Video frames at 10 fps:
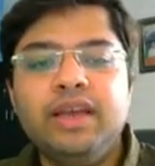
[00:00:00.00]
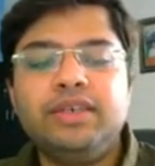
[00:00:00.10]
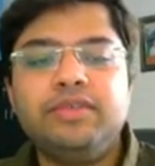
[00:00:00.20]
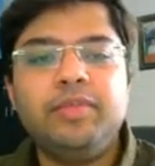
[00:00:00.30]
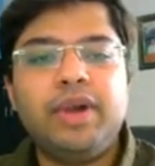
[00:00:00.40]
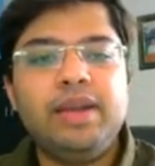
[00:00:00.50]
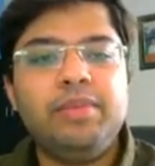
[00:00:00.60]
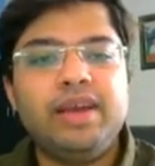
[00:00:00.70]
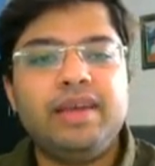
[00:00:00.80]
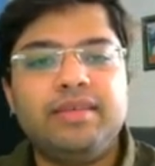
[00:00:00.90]
जिसमें
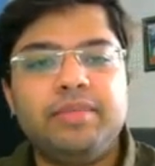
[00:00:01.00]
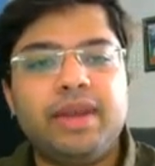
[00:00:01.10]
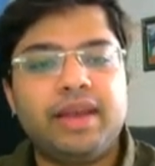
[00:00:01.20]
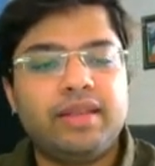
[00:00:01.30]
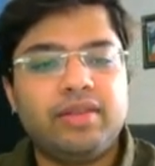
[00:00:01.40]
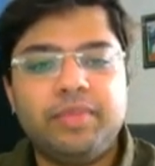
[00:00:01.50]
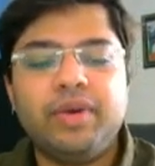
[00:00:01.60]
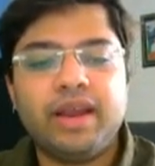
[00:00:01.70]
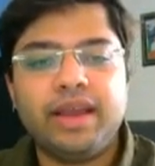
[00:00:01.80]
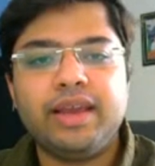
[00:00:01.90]
मल्टीपल केसेस बनेंगे तो आप
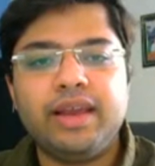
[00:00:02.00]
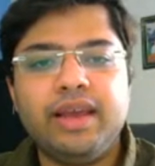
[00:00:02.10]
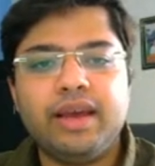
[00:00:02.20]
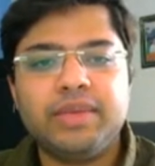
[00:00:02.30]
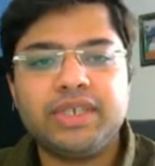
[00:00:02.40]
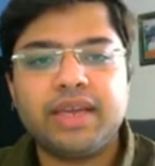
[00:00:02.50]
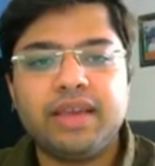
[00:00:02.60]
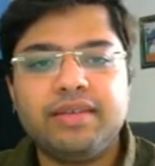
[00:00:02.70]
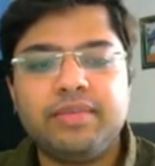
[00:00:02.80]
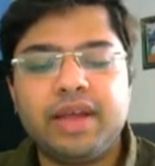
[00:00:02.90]
हर एक के लिए हमेशा
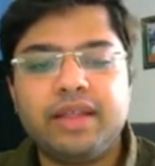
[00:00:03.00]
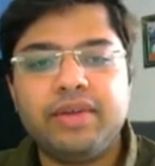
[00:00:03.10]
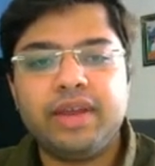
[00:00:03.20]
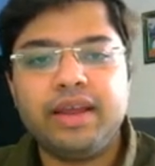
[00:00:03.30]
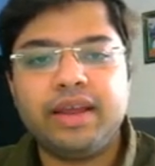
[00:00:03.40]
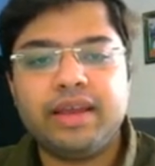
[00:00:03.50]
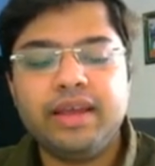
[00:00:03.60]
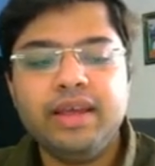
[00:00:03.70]
केसेस बनाते हुए नहीं रहेंगे